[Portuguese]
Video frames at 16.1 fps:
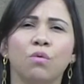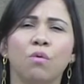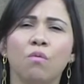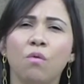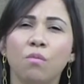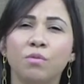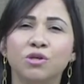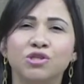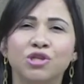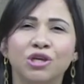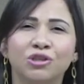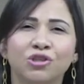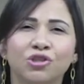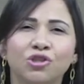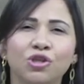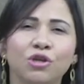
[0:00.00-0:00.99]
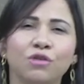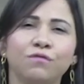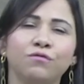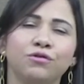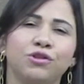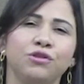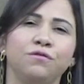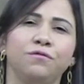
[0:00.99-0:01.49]
o
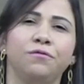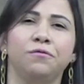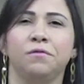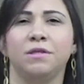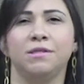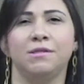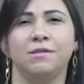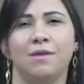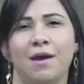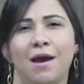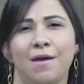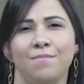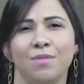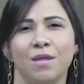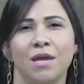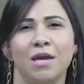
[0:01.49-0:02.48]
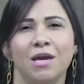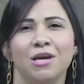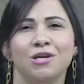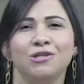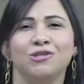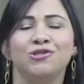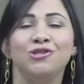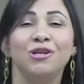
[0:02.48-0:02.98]
objetivo de influenciar
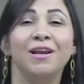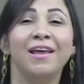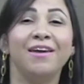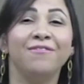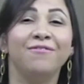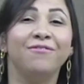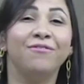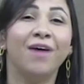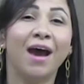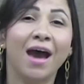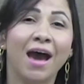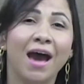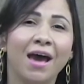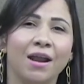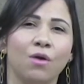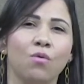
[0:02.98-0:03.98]
de levar ao